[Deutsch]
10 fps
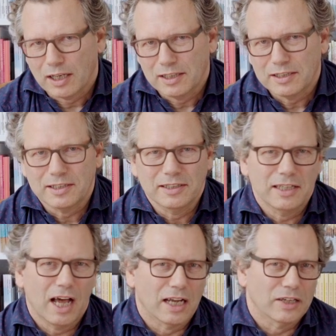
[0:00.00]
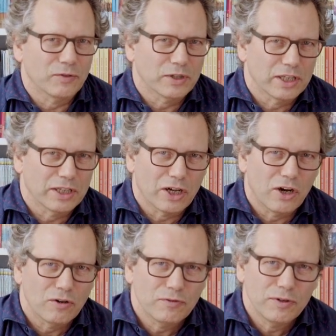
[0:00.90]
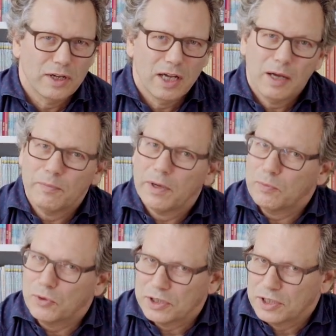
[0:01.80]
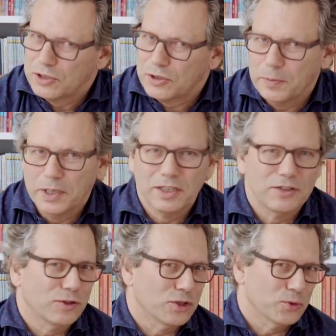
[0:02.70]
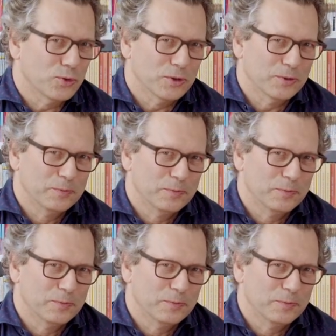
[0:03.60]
Andersen antwortet darauf, man muss es zumindest versuchen.